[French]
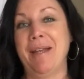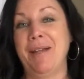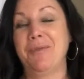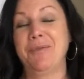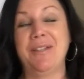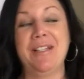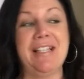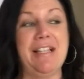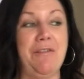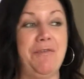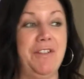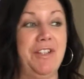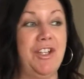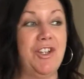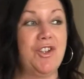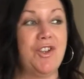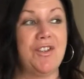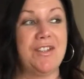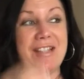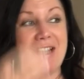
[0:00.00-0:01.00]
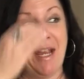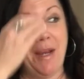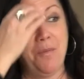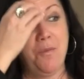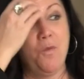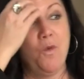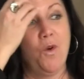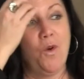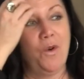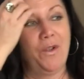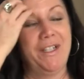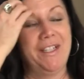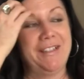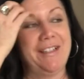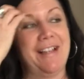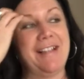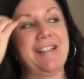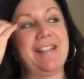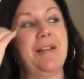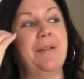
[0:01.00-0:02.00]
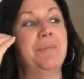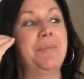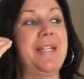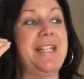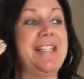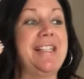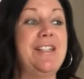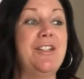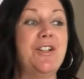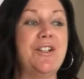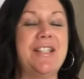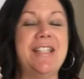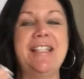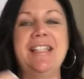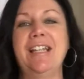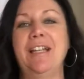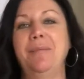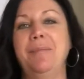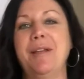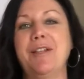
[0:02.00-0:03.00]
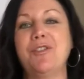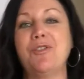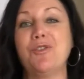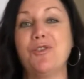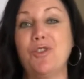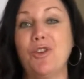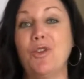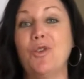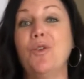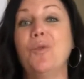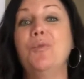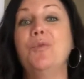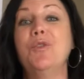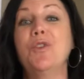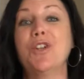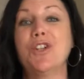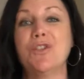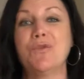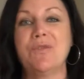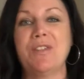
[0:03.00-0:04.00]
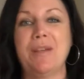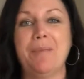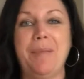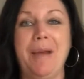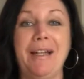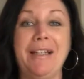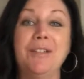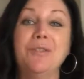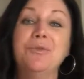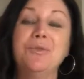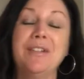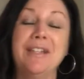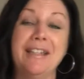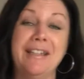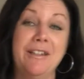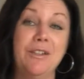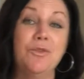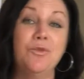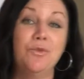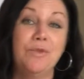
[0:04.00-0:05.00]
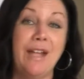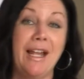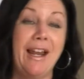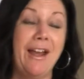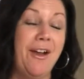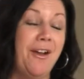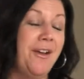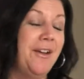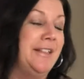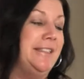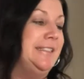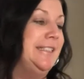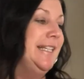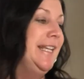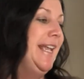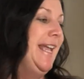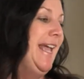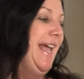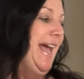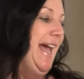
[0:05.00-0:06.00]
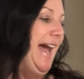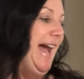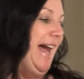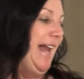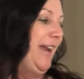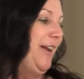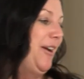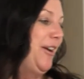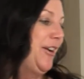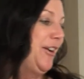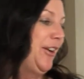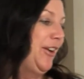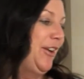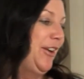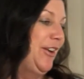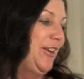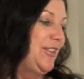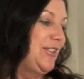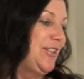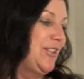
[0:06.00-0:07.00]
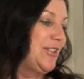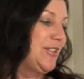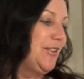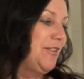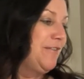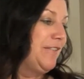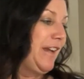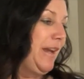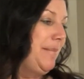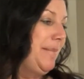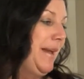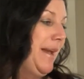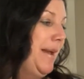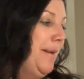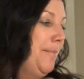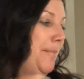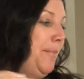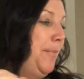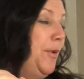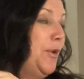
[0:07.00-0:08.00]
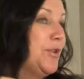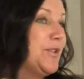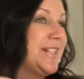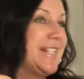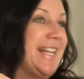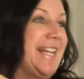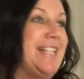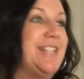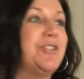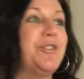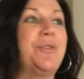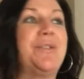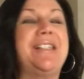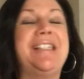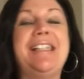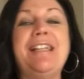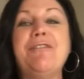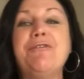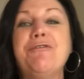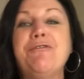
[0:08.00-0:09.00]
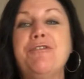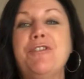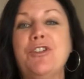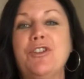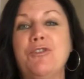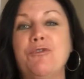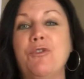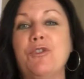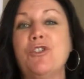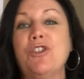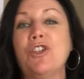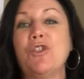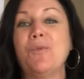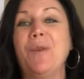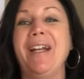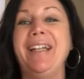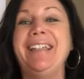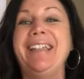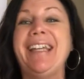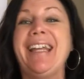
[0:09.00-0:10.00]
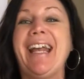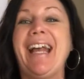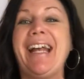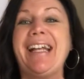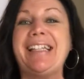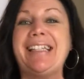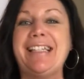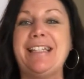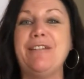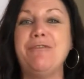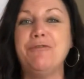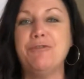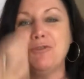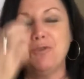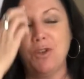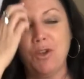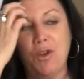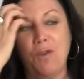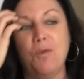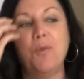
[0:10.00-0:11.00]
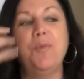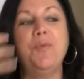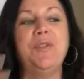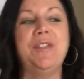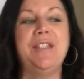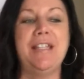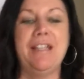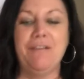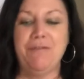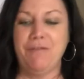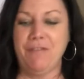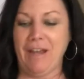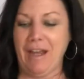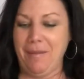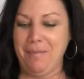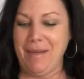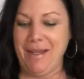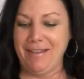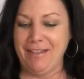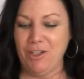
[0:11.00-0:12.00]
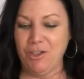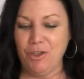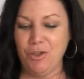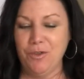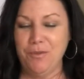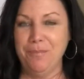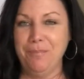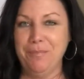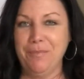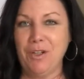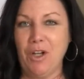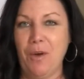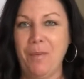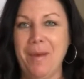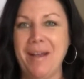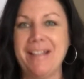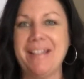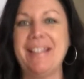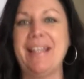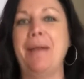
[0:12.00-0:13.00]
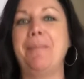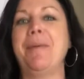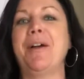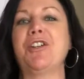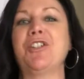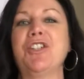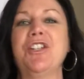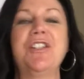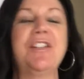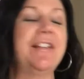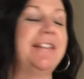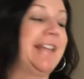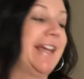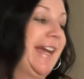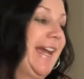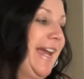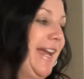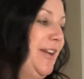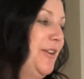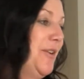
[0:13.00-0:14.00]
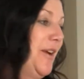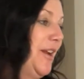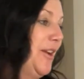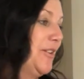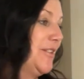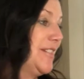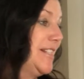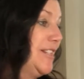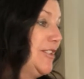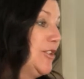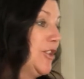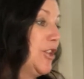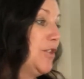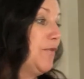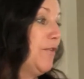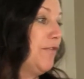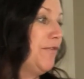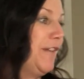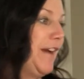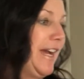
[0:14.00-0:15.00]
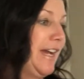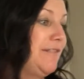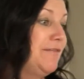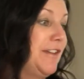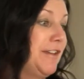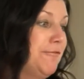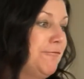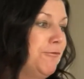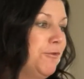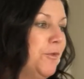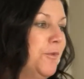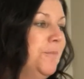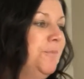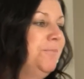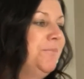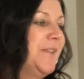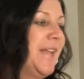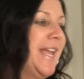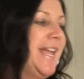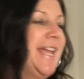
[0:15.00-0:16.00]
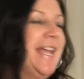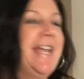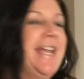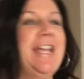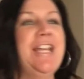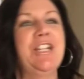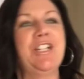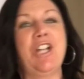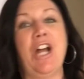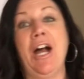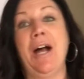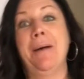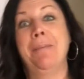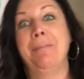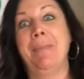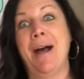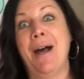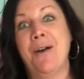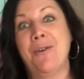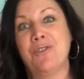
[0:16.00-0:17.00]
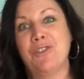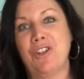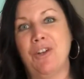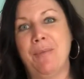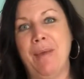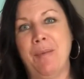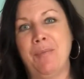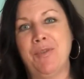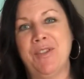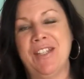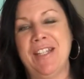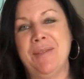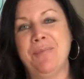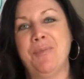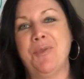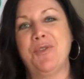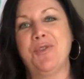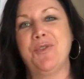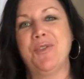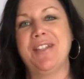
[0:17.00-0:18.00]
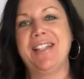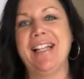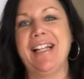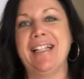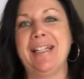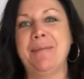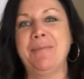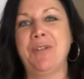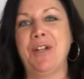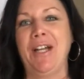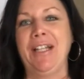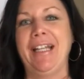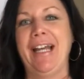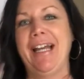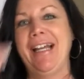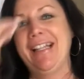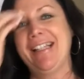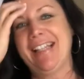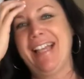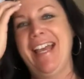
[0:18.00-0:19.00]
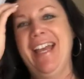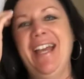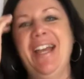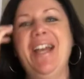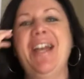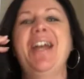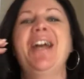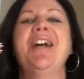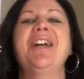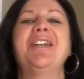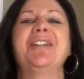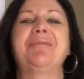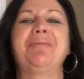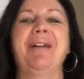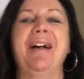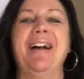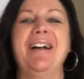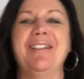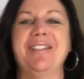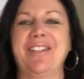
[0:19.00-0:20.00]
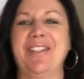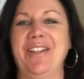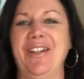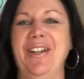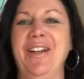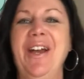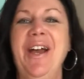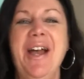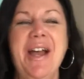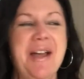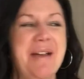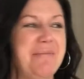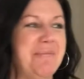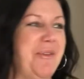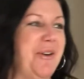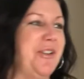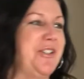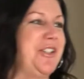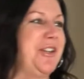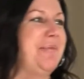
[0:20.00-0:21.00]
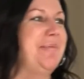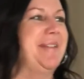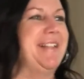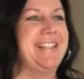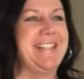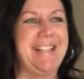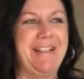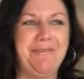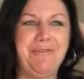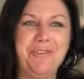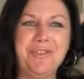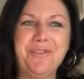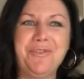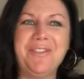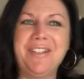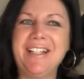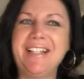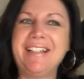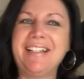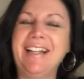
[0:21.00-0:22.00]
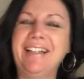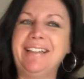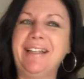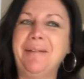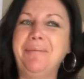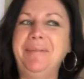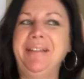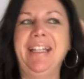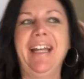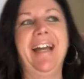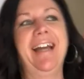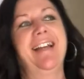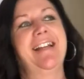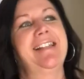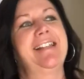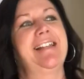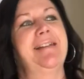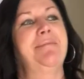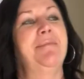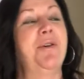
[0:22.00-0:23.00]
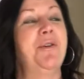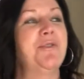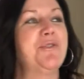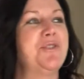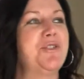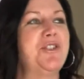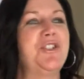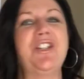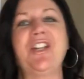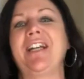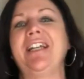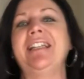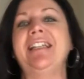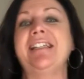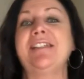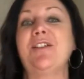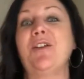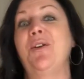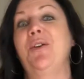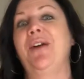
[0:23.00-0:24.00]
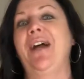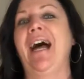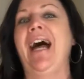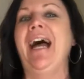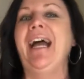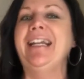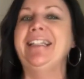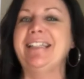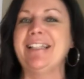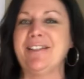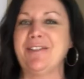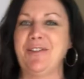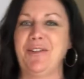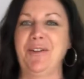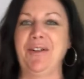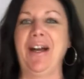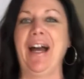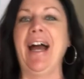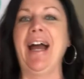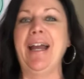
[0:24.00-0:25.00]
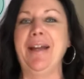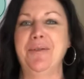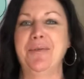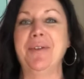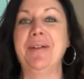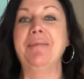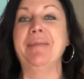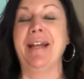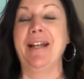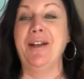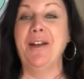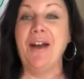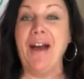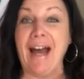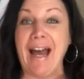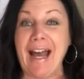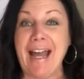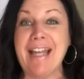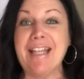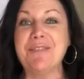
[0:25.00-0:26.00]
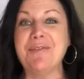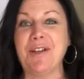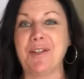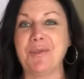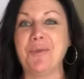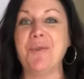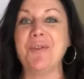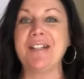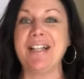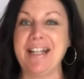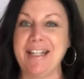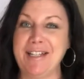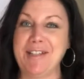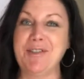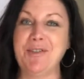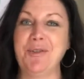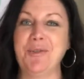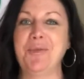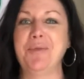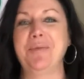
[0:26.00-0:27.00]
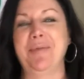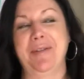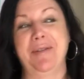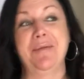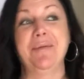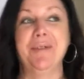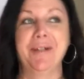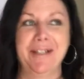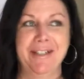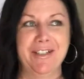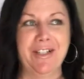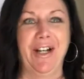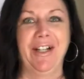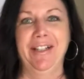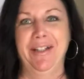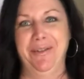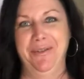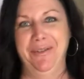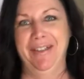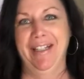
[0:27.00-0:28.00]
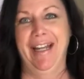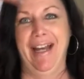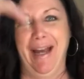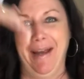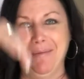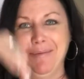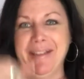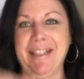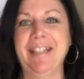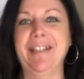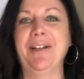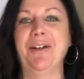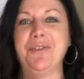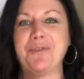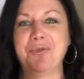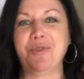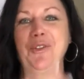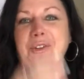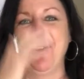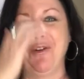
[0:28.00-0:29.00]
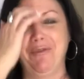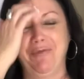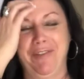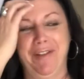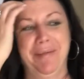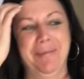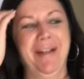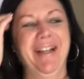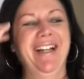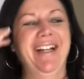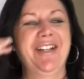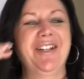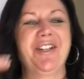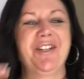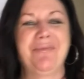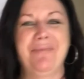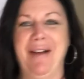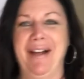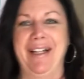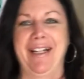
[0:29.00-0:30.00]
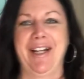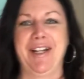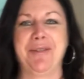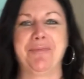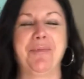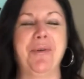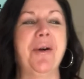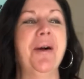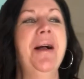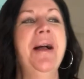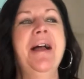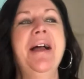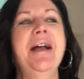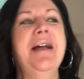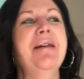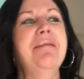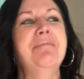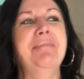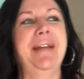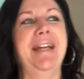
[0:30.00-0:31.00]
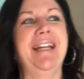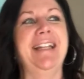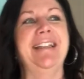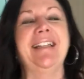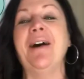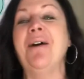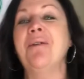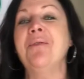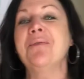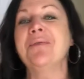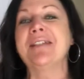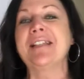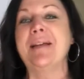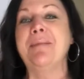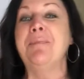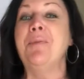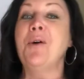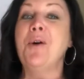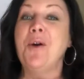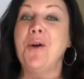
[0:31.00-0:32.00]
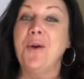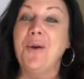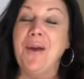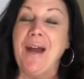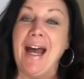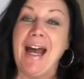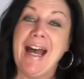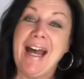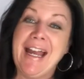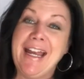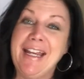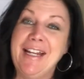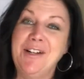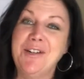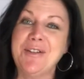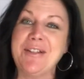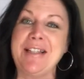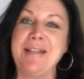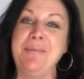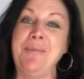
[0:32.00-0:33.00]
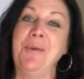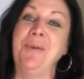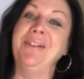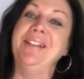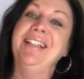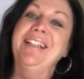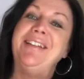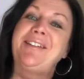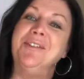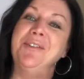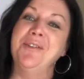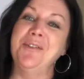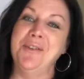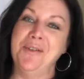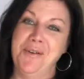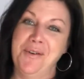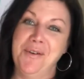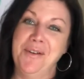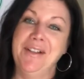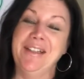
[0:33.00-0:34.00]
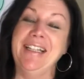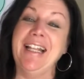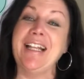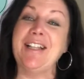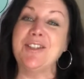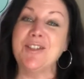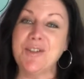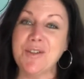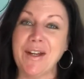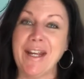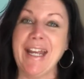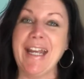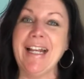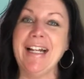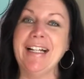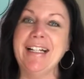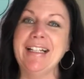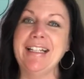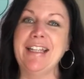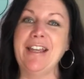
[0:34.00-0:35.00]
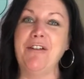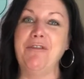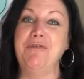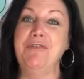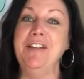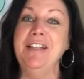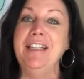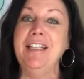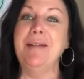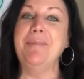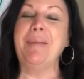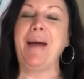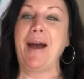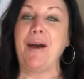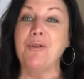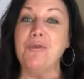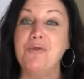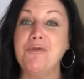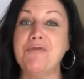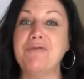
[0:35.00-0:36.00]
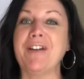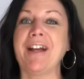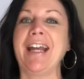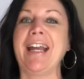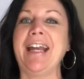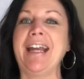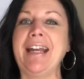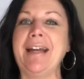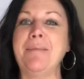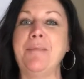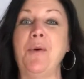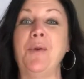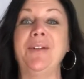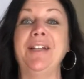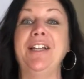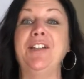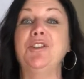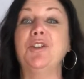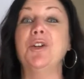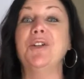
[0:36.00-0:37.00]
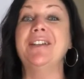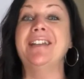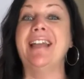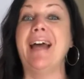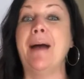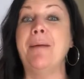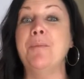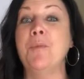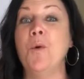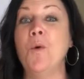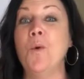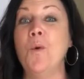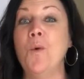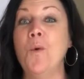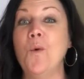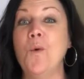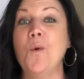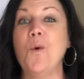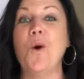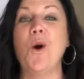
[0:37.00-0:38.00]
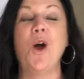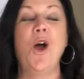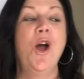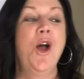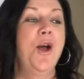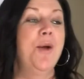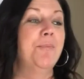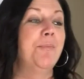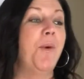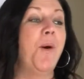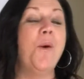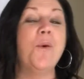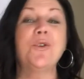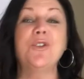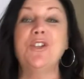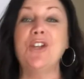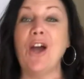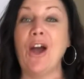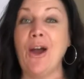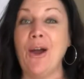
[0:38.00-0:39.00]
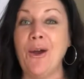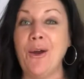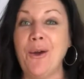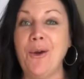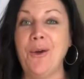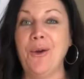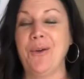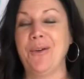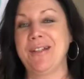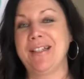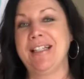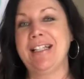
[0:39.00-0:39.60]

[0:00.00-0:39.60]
Écoutez, ça fait déjà cinq mois qu'on est ensemble quasi quotidiennement sur ce groupe-là que je vous ai parlé tout à, l'heure. Alors, euh, ce sera vraiment plus qu'instructif. Je veux que ce soit intégratif. Je veux que vous puissiez vraiment déjà commencer à marcher ce terrain-là. Alors, c'est ce que je veux faire avec vous. J'en mange de ma poutine pour ceux et celles qui me connaissent. je pense que mon chum me disait, faut ajouter ça en terminant. Il disait, mon Dieu, chérie, t'es sur un high, t'es sur un high. Oui, mais le high, ça fait trois ans qu'il dure. Puis oui, j'en ai eu des highs et des dents, je vous le confirme. je m'en cache pas. Mais non, c'est pas un high, là. C'est mon état naturel qui a fini par ouvrir, mon état d'amour, mon cœur.